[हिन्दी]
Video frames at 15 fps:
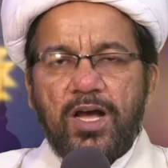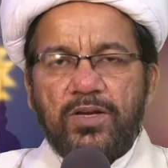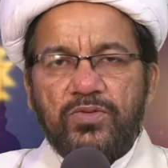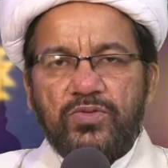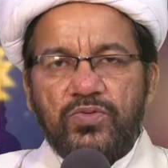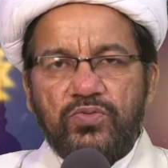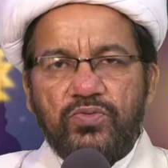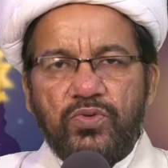
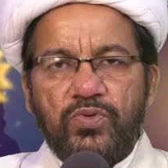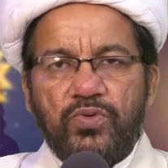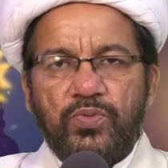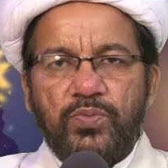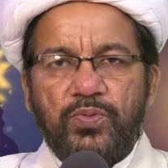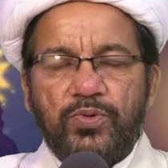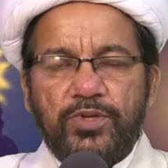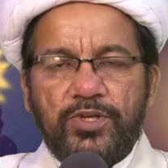आरजुओं को
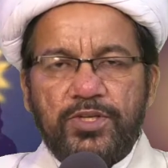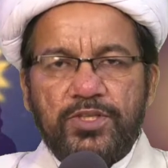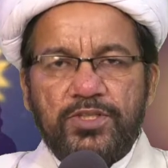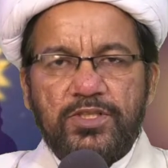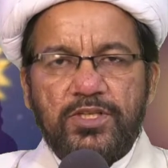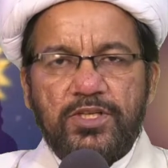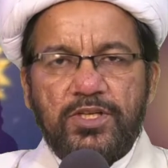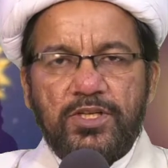पूरी कर
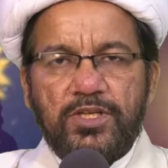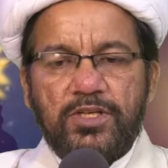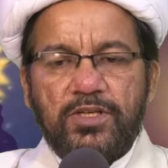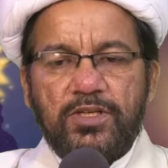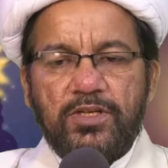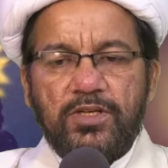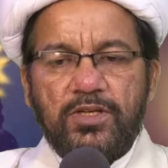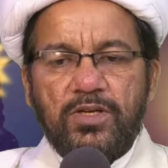सके
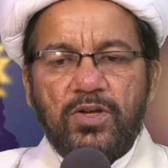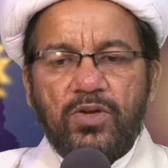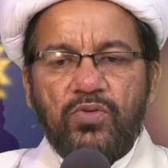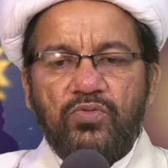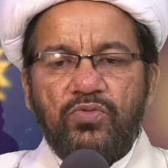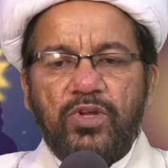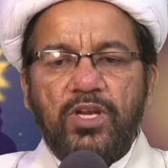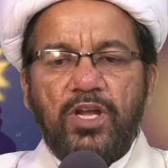
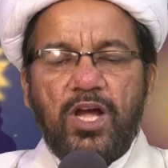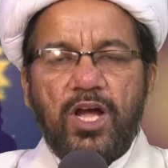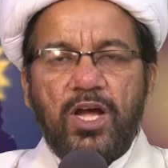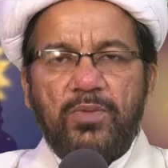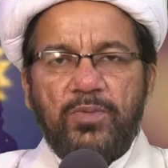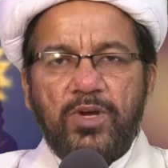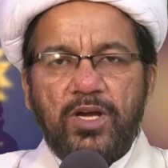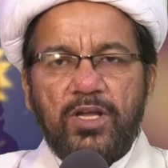वल
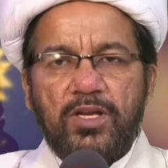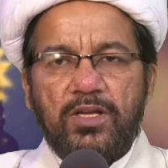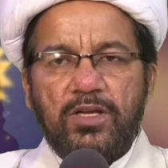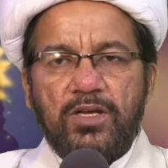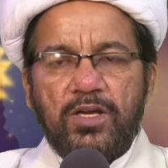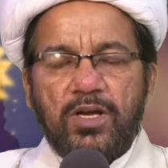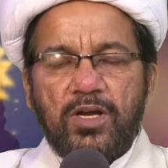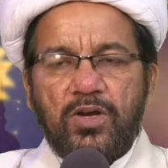आमाल
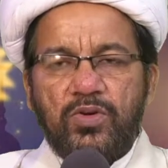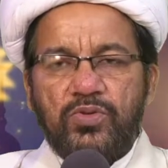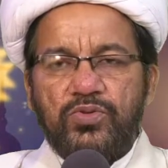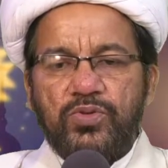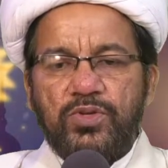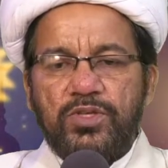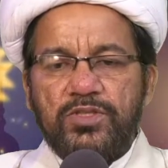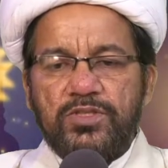और
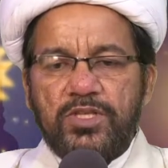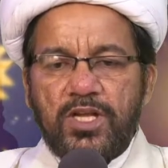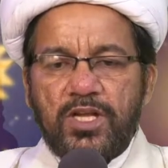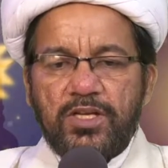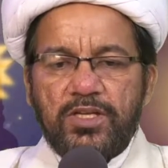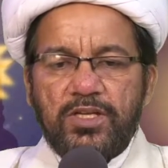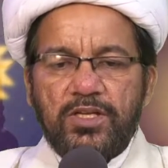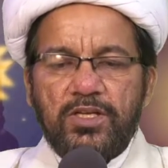जो
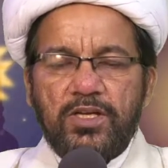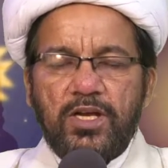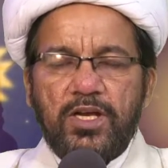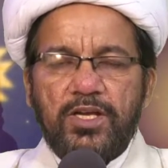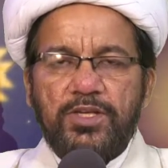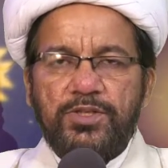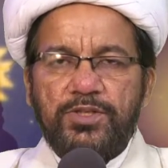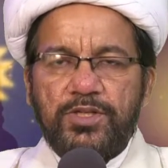इंसान की
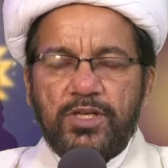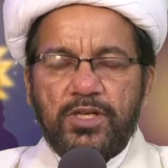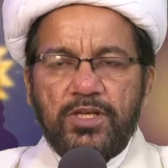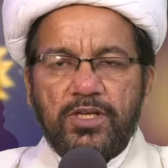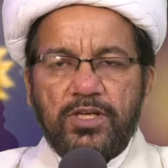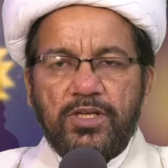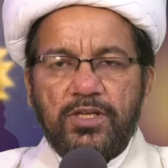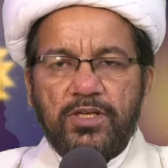ख्वाहिशें
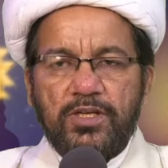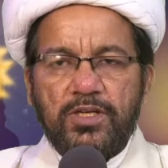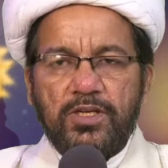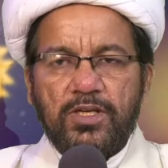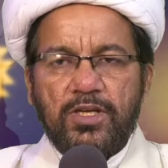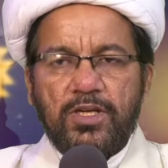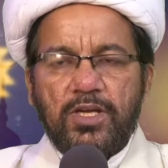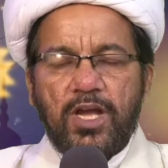हैं
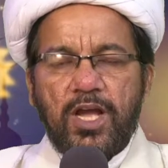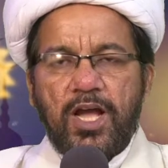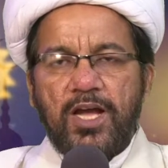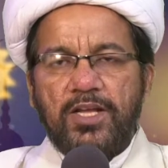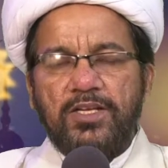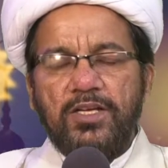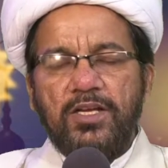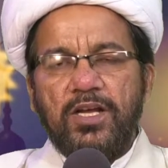
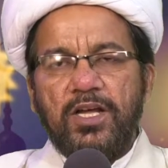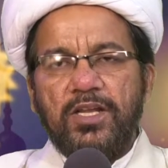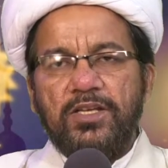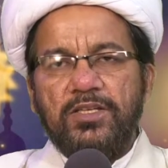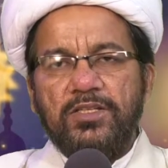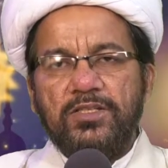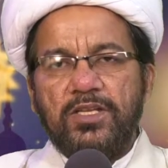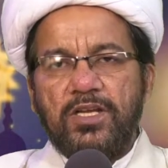आज हर
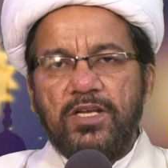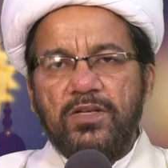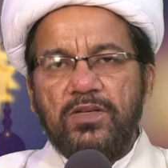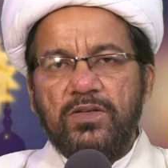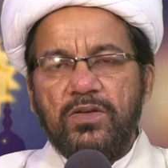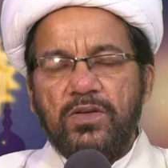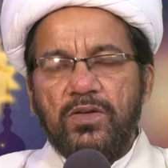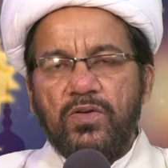इंसान
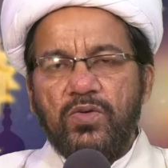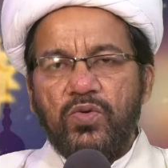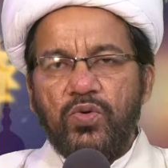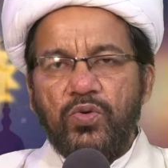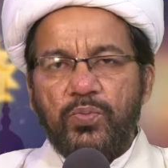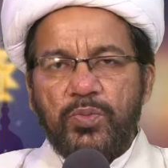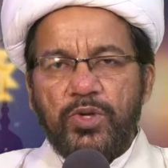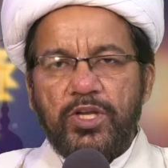
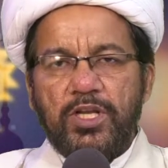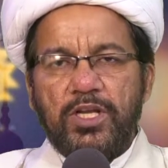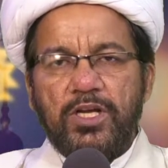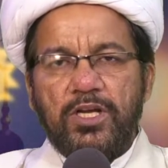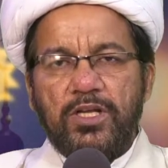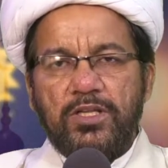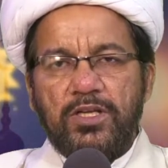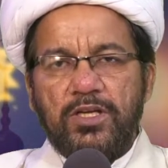उम्मीद
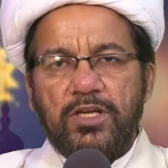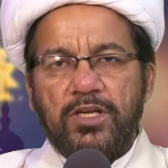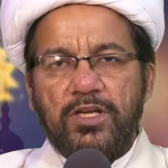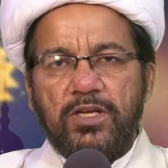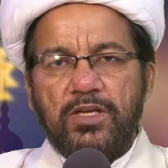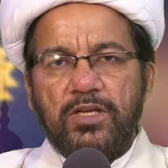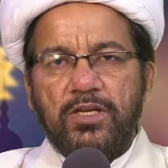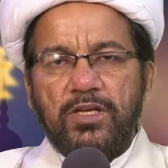लगाता है
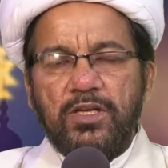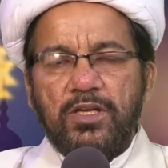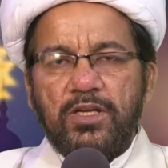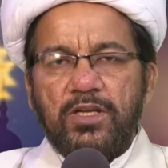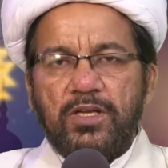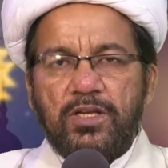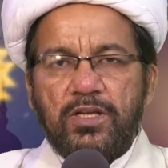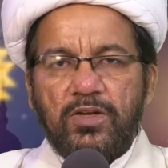
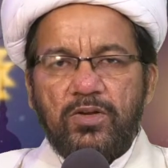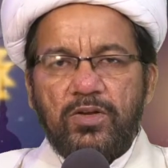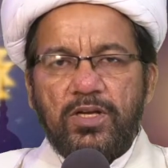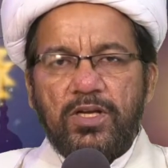लौ